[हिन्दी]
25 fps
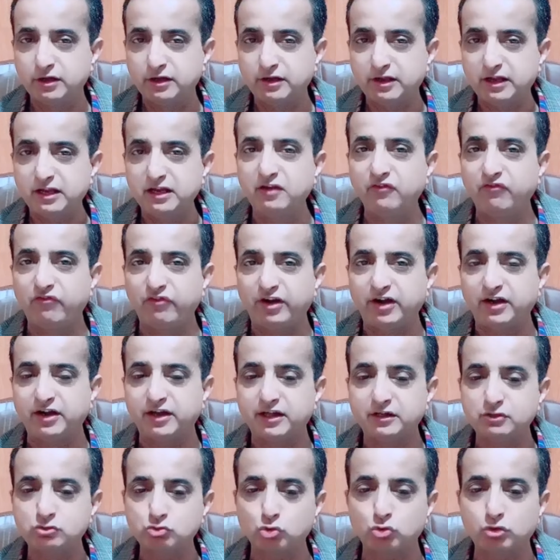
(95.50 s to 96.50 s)
इन्फेंट
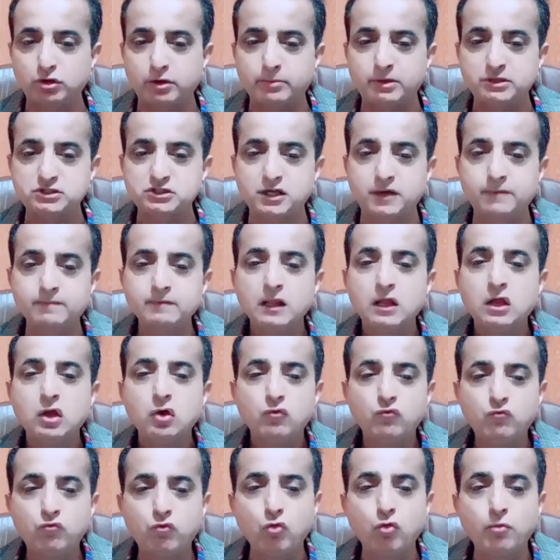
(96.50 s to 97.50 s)
है छोटा बच्चा
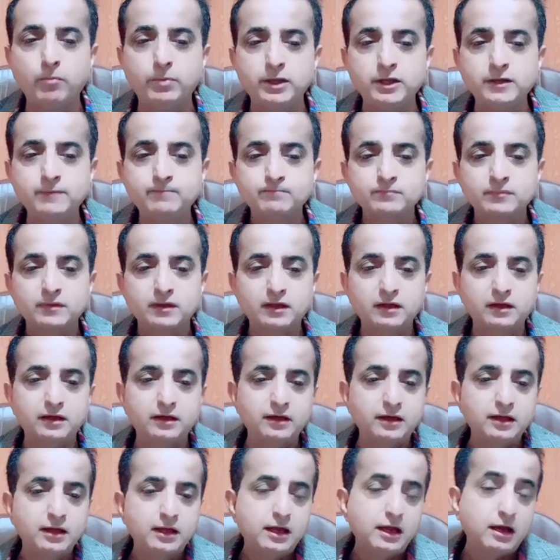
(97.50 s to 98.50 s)
वो भी
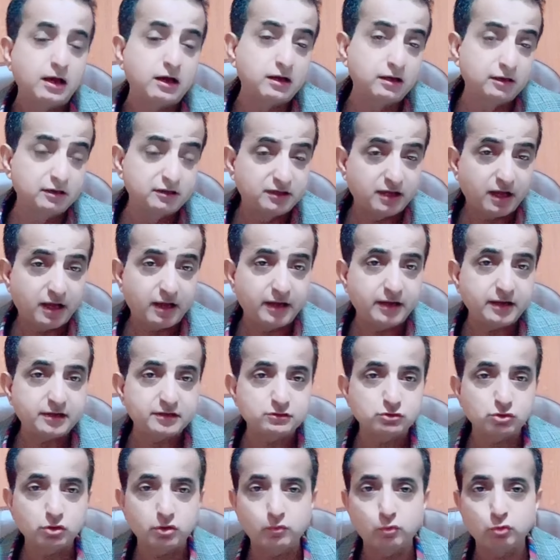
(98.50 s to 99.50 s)
डायरेक्ट
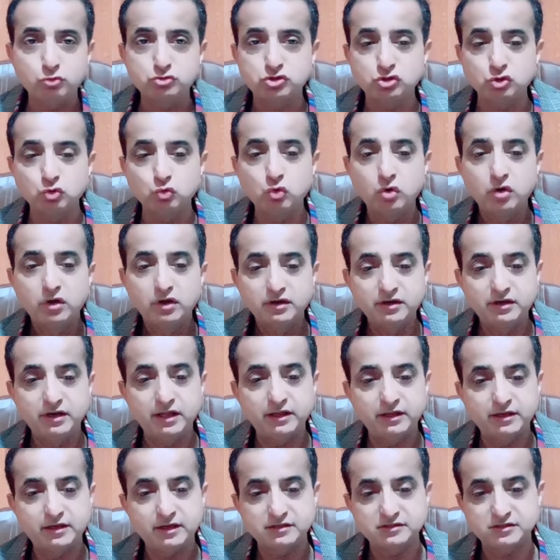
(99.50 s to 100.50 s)
जो है वो सीव
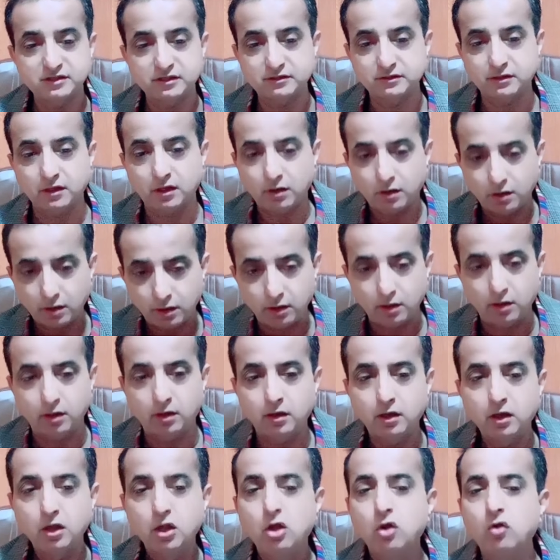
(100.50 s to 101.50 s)
नहीं कर सकता हाँ
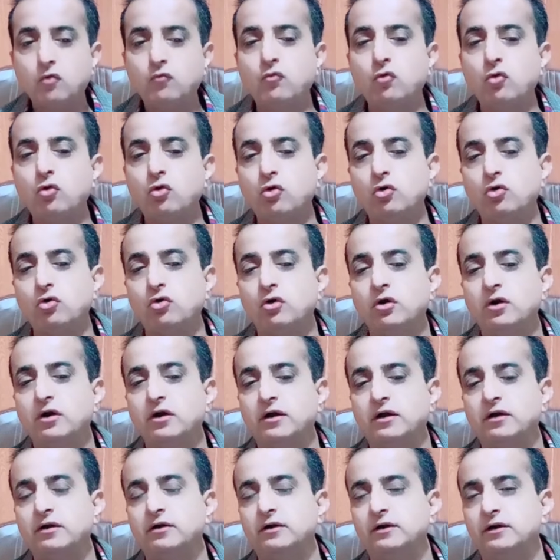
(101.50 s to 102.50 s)
वो
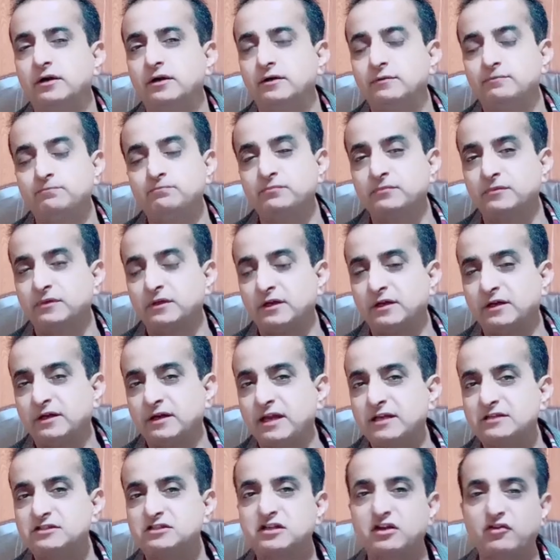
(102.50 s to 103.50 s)

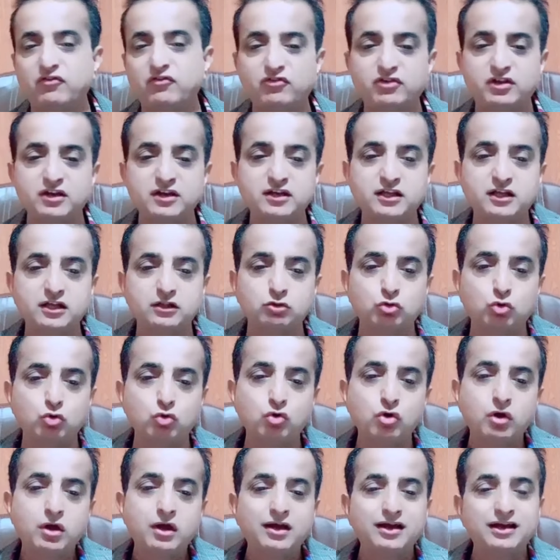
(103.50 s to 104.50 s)
नेक्स्ट ऑफ किन के थ्रू
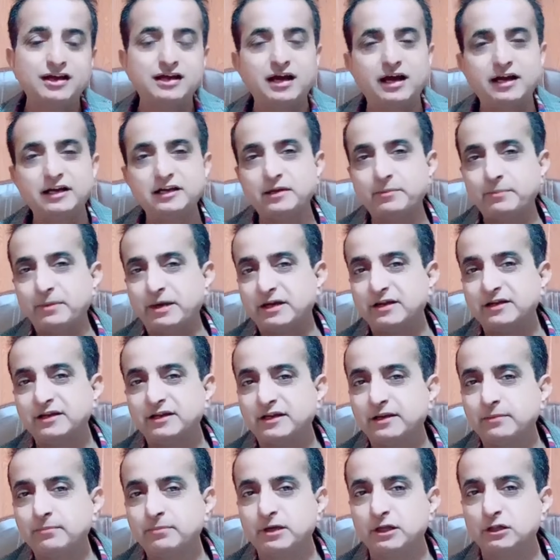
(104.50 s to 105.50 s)
गार्डियम
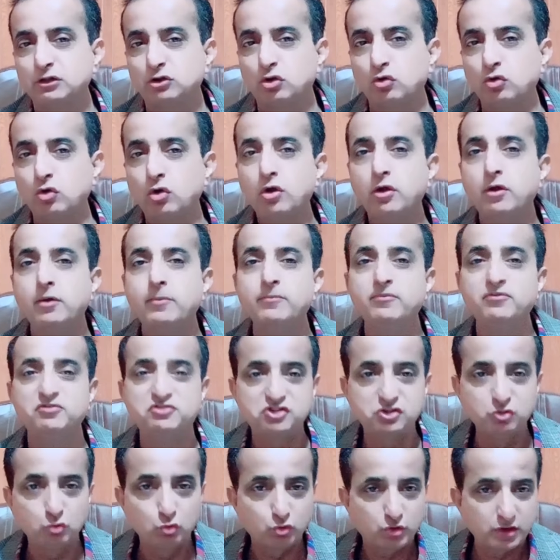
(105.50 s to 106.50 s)
एडलिटम के थ्रू
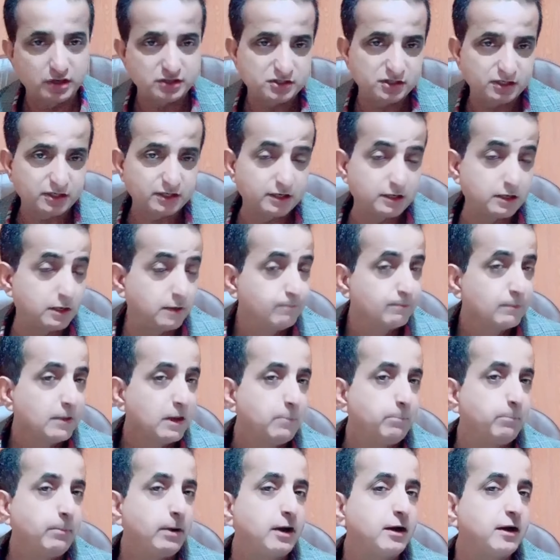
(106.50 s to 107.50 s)
सीव कर सकेगा
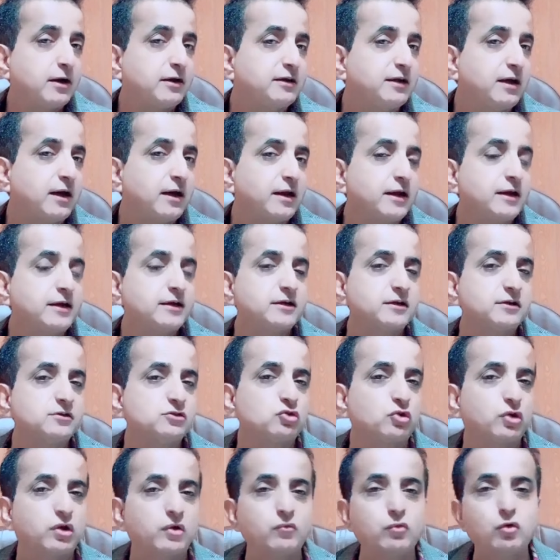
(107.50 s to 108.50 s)
मगर डायरेक्ट
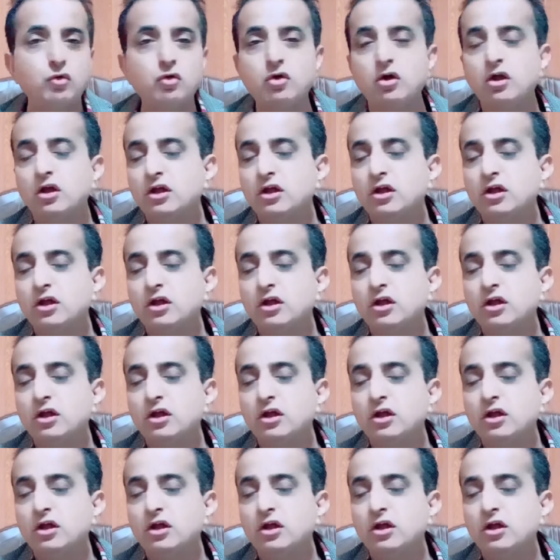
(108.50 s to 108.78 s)
जो है वो